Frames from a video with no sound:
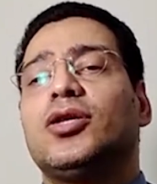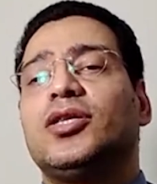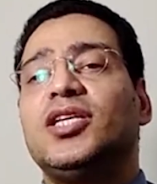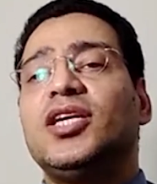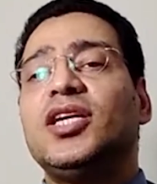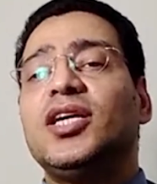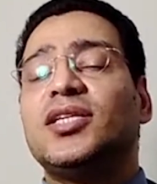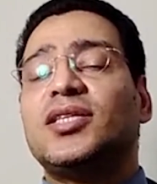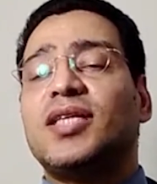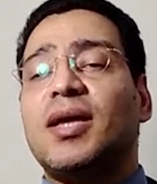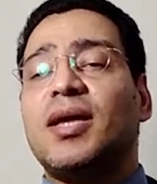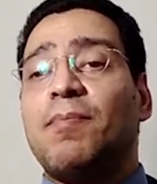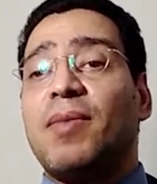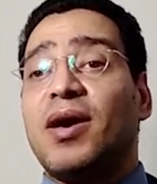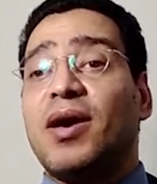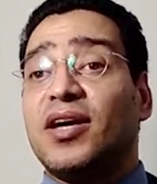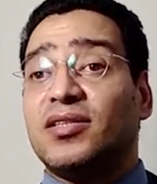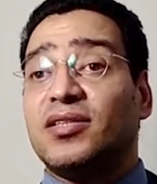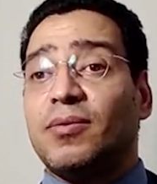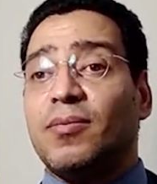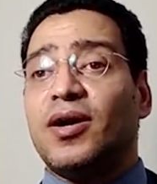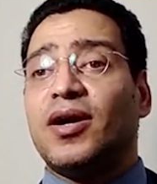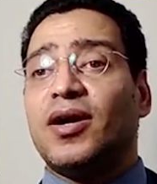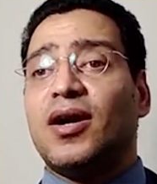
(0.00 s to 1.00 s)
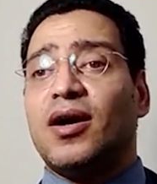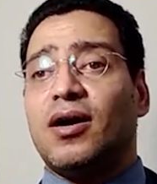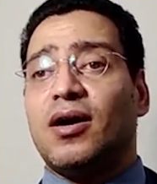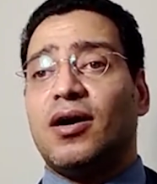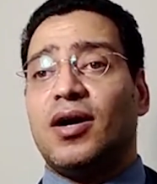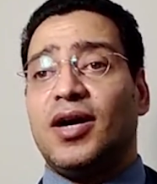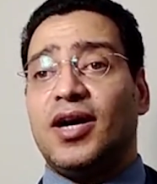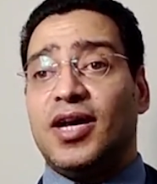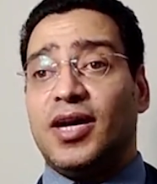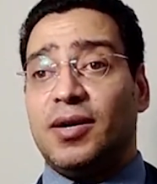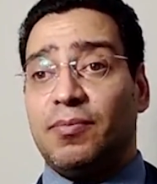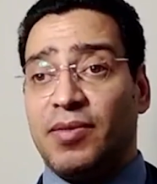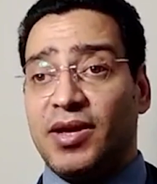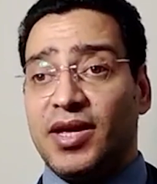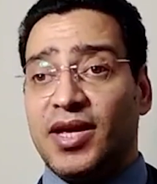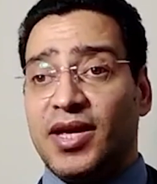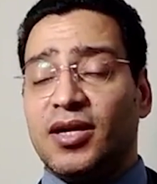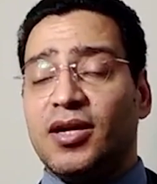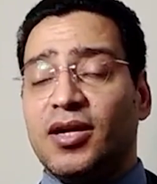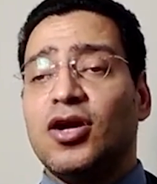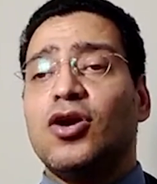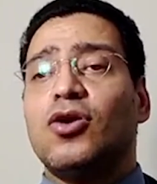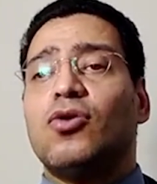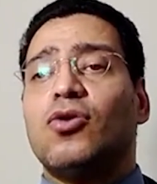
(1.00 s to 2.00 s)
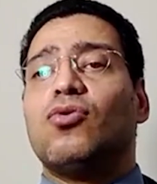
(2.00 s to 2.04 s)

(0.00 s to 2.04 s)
دي تم اختبارها علميا